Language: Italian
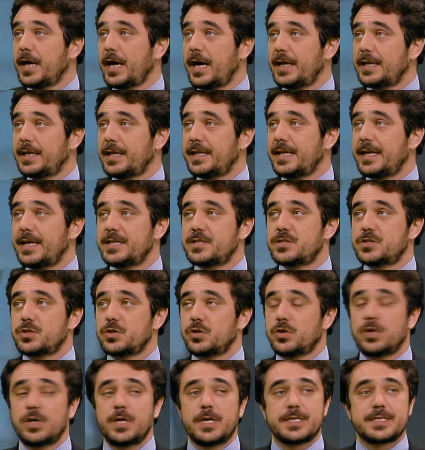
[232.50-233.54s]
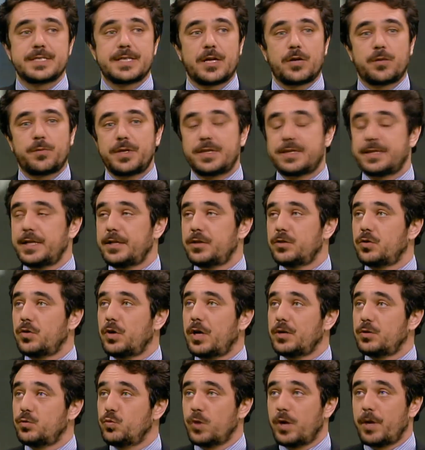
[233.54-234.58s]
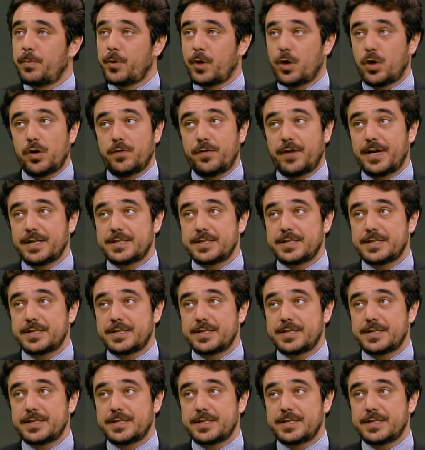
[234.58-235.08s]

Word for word: ad adesso stanno mettendo a dura prova.